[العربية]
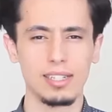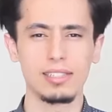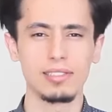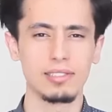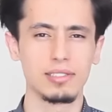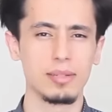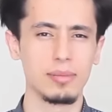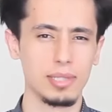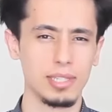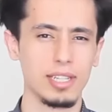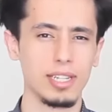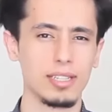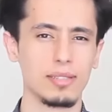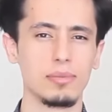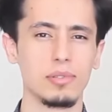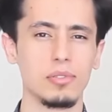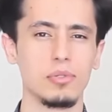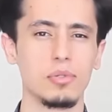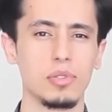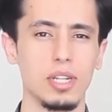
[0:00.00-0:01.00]
القصة بدأت
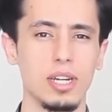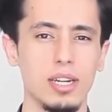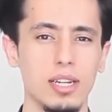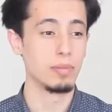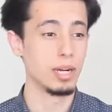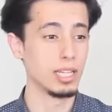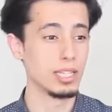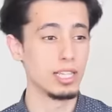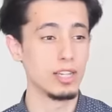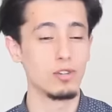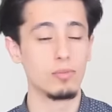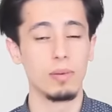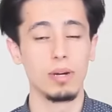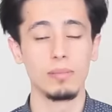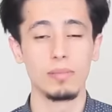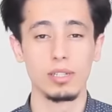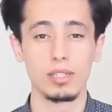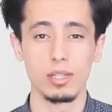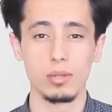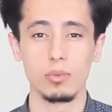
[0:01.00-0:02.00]
من هنا بعد يوم
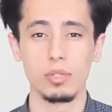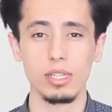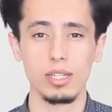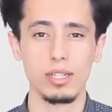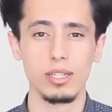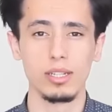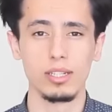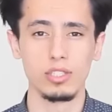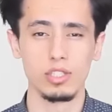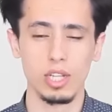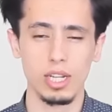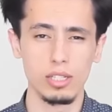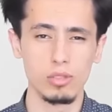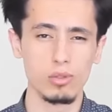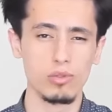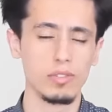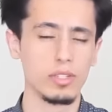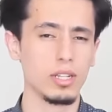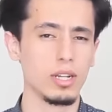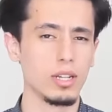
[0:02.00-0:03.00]
عمل طويل
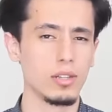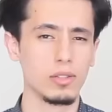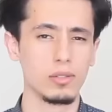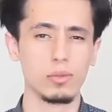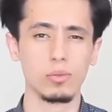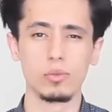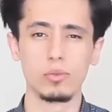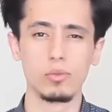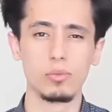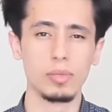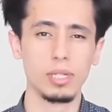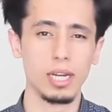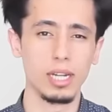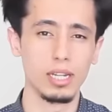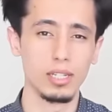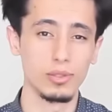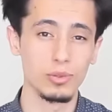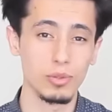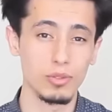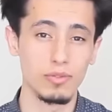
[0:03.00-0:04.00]
جلست في لحظة غروب
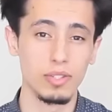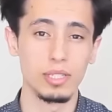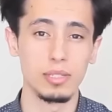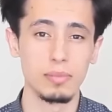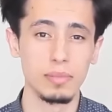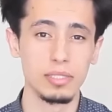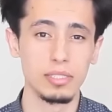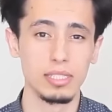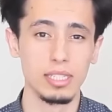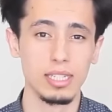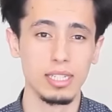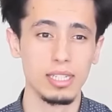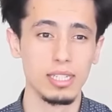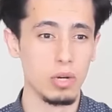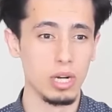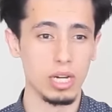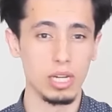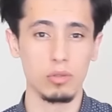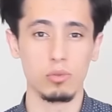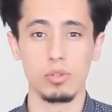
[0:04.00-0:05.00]
على شرفة منزلي
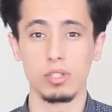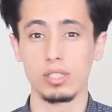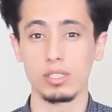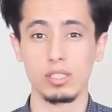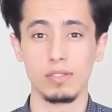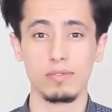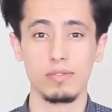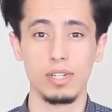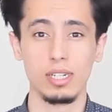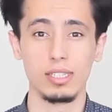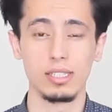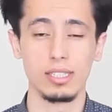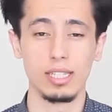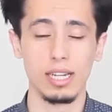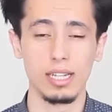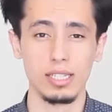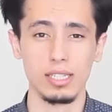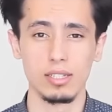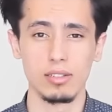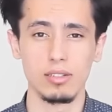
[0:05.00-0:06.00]
وأخذت أتصفح
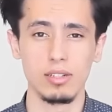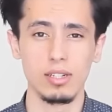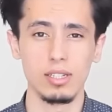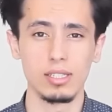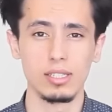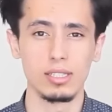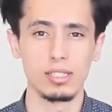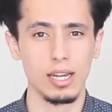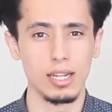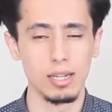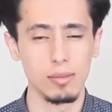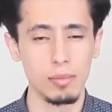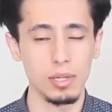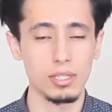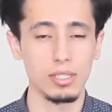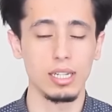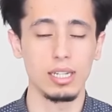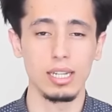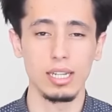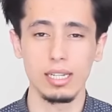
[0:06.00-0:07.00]
التعليقات على
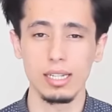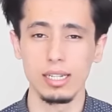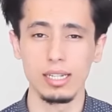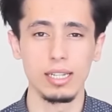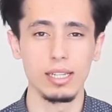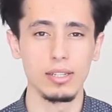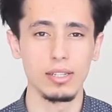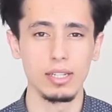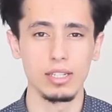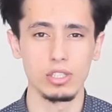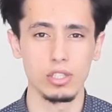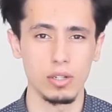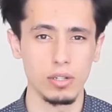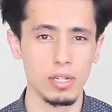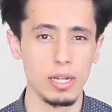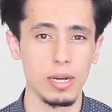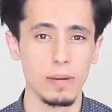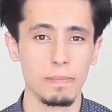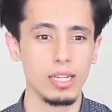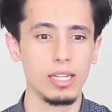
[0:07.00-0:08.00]
المقطع الأخير الذي
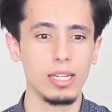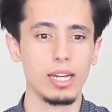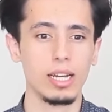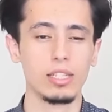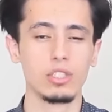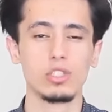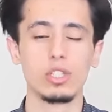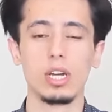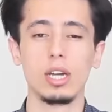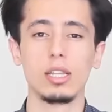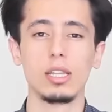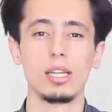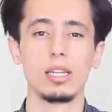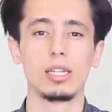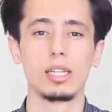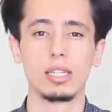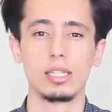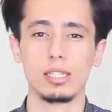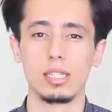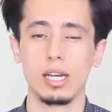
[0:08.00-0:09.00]
نشرناه إلى أن جاء
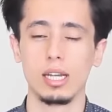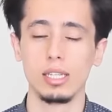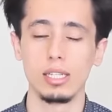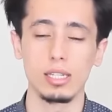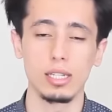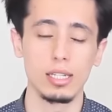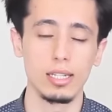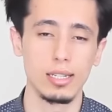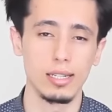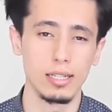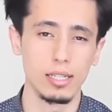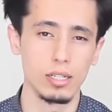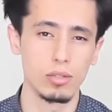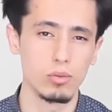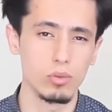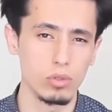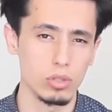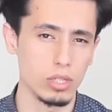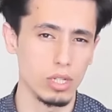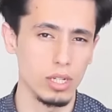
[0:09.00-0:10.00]
ذلك التعليق الذي
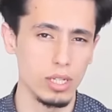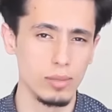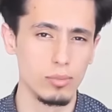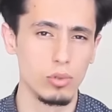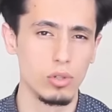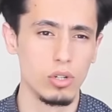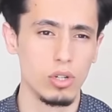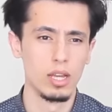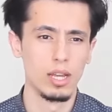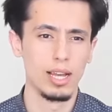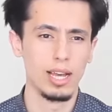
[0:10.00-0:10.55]
يقول صاحبه